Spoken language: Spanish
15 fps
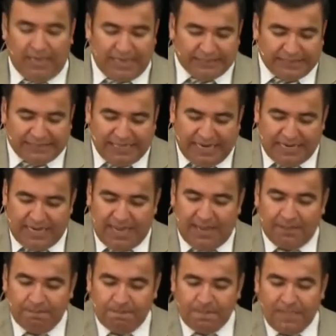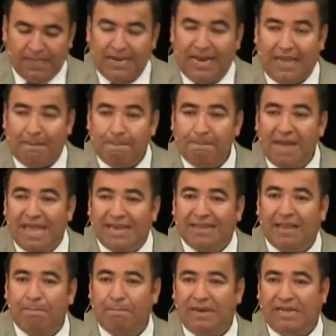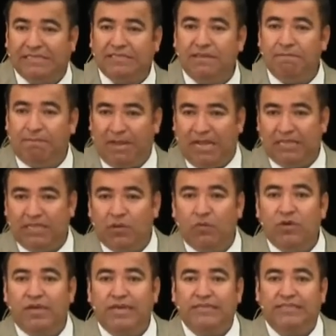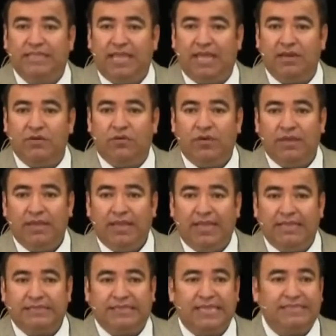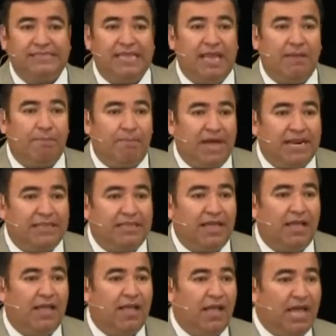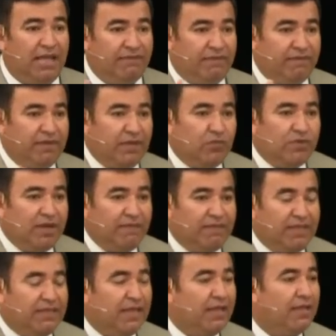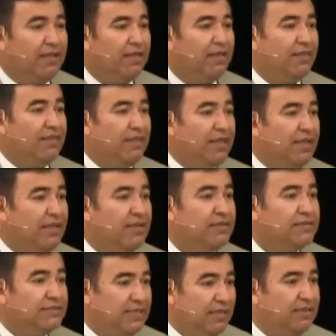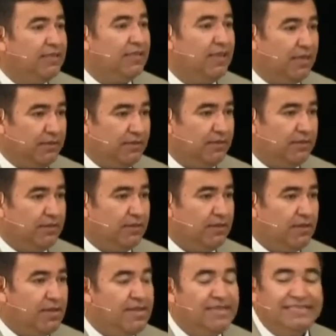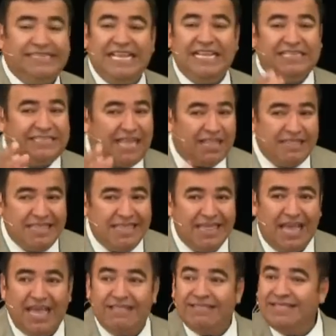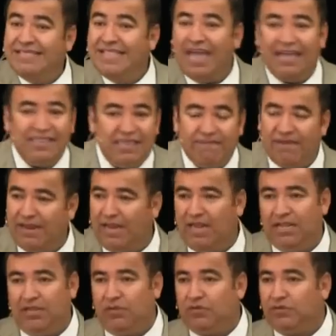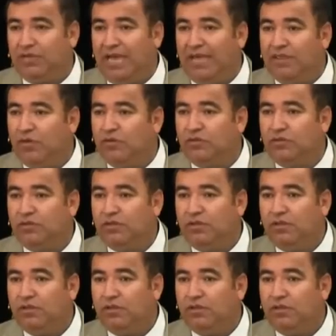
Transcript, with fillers: Es decir, que la marca principal de un cristiano es que se aparta a vivir una vida de santidad. Sin santidad nadie verá a Dios. A Dios.